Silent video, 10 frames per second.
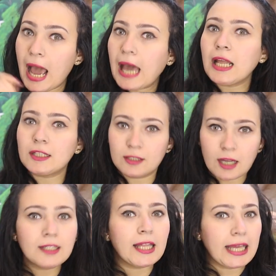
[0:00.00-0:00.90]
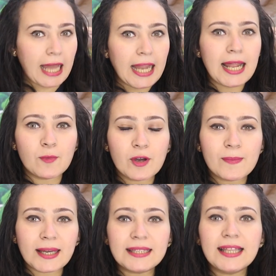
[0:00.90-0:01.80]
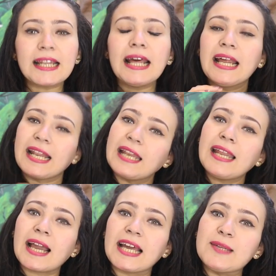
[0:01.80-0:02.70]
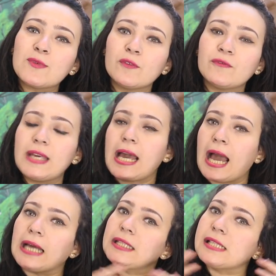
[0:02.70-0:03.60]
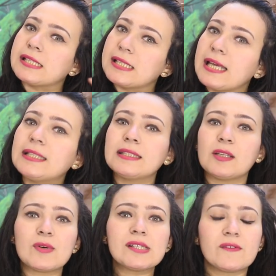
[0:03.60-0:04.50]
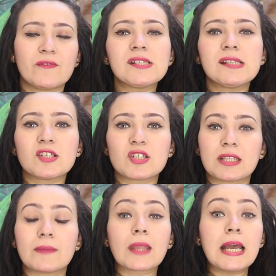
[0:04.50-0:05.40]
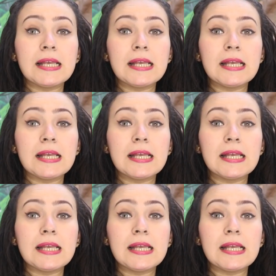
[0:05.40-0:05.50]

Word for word: حلقه النهارده هي حلقه مهمه جدا لاني هكلمكم فيها عن زياده الوزن في فصل الشتاء